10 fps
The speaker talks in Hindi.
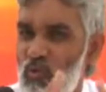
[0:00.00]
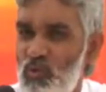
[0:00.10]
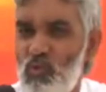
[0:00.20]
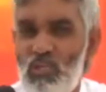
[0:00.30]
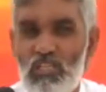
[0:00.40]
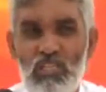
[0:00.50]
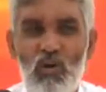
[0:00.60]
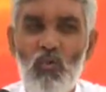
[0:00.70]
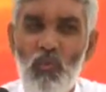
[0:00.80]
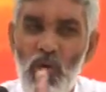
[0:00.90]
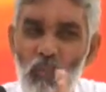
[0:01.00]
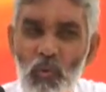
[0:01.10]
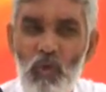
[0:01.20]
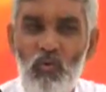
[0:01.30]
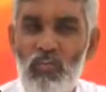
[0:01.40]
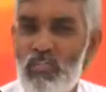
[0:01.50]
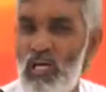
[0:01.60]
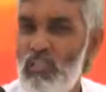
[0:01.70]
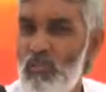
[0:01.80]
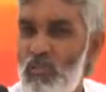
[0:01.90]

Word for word: दुर्योधन था वो परंपराओं के साथ